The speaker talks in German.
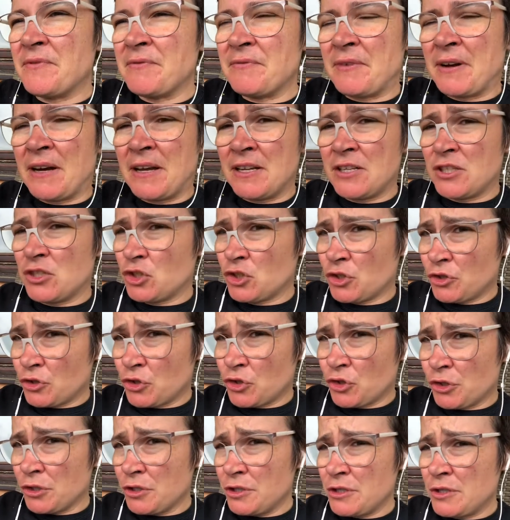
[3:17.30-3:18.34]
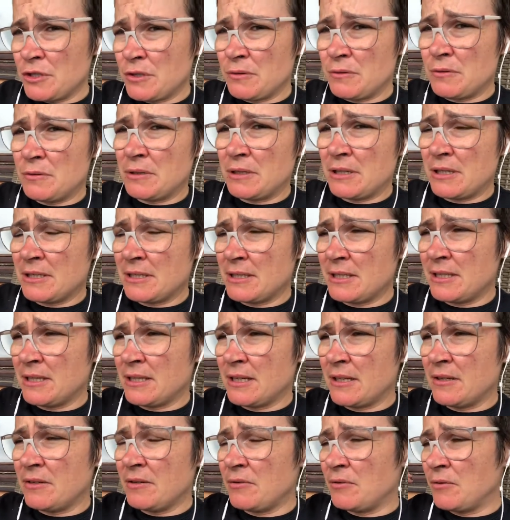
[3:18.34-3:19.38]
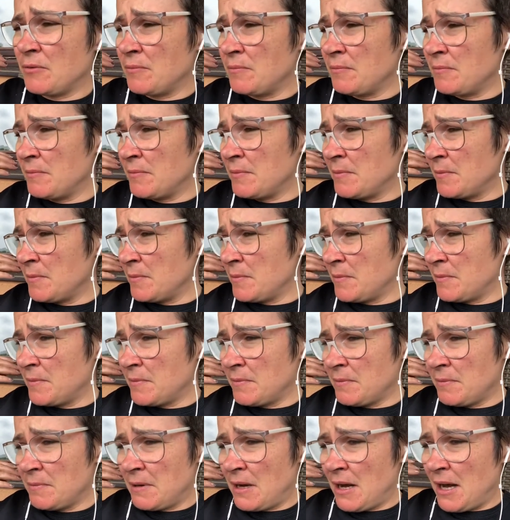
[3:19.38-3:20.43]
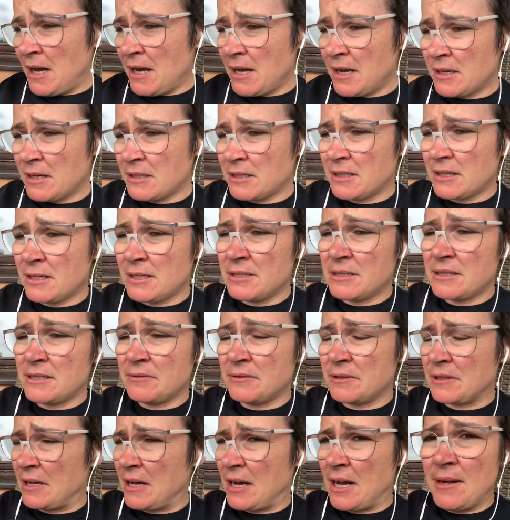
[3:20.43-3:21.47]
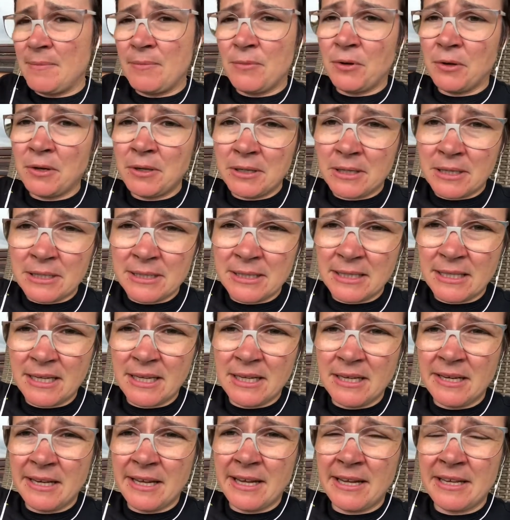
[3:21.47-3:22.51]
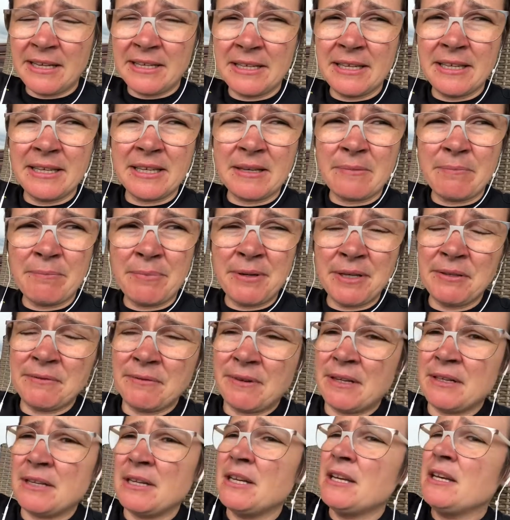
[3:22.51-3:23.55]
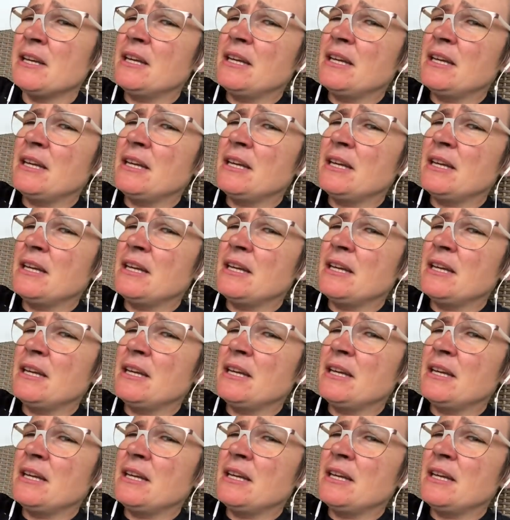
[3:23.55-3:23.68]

war das schon so, dass ich dann um acht als, oder halb neun, als die Kinder endlich im Bett waren,